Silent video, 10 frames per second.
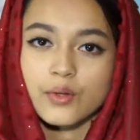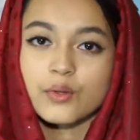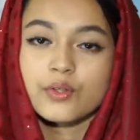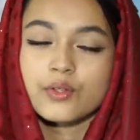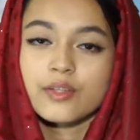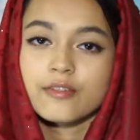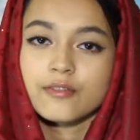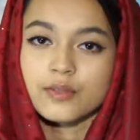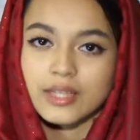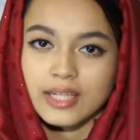অন্যদের
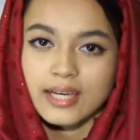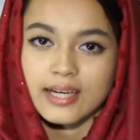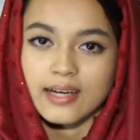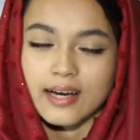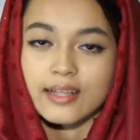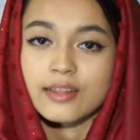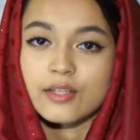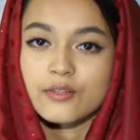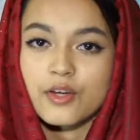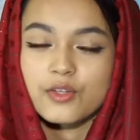ফোন দিয়ে
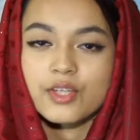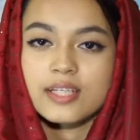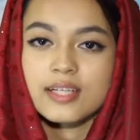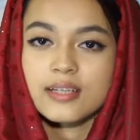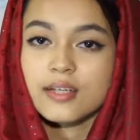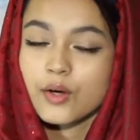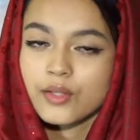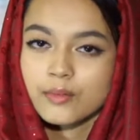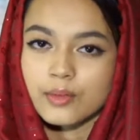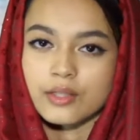আত্মীয় স্বজনের সাথে
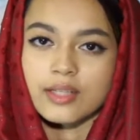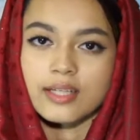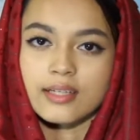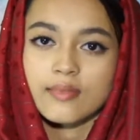কথা বলতেন